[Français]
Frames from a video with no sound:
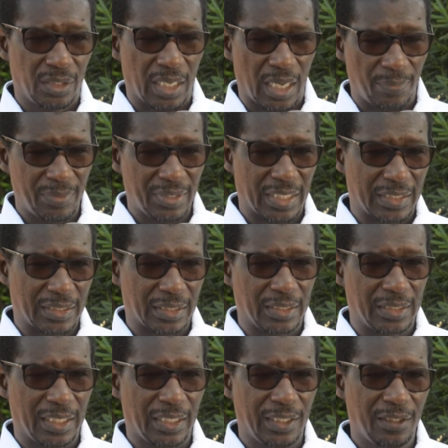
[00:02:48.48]
Aminata
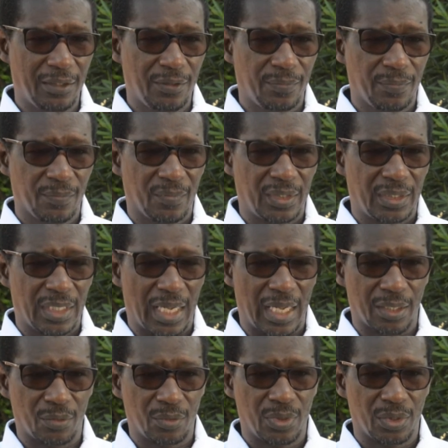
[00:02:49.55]
Gueye,
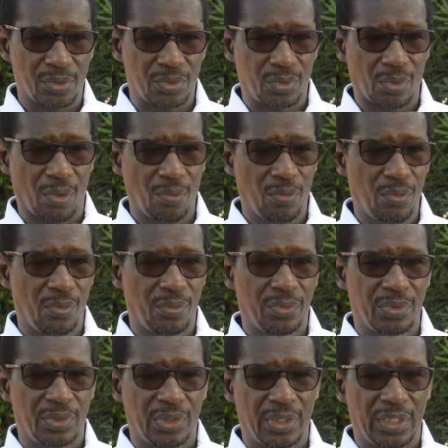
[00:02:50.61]
Aruna Sow
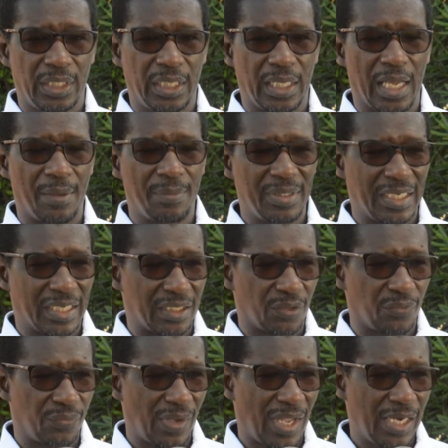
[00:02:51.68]
et Aminata
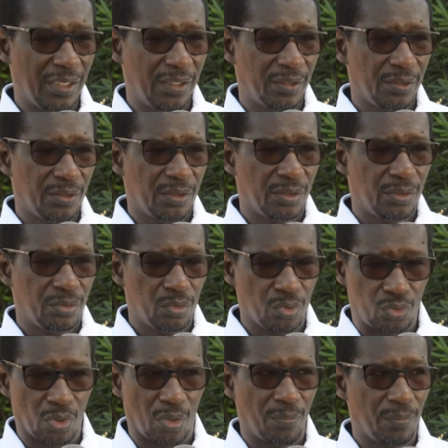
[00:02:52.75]
Fall, nous
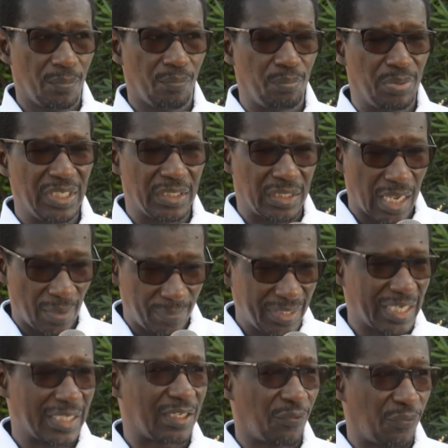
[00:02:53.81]
sommes, Bint
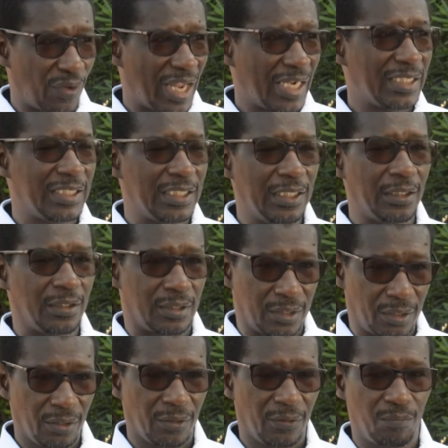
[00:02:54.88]
Aminatafal,
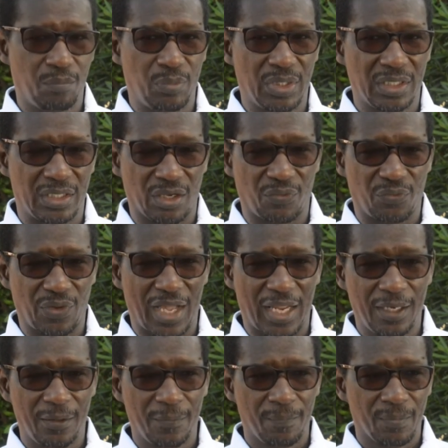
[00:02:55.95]
dite
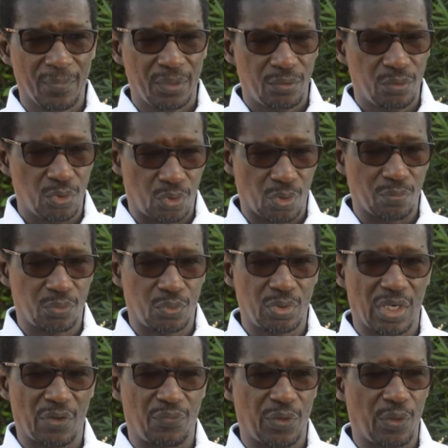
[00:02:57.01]
Bintafal, nous sommes tout
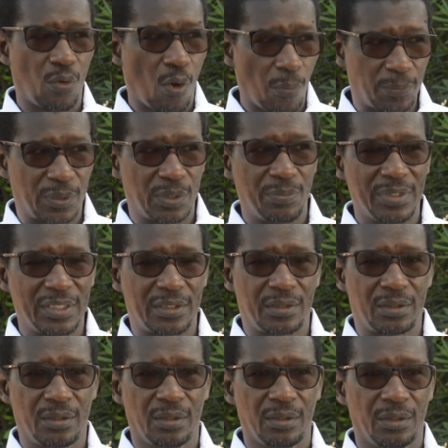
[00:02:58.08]
à fait
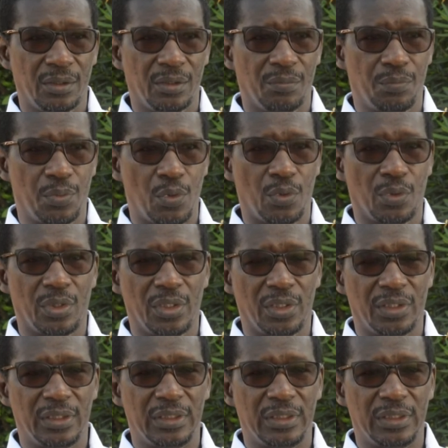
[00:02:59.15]
optimistes pour euh,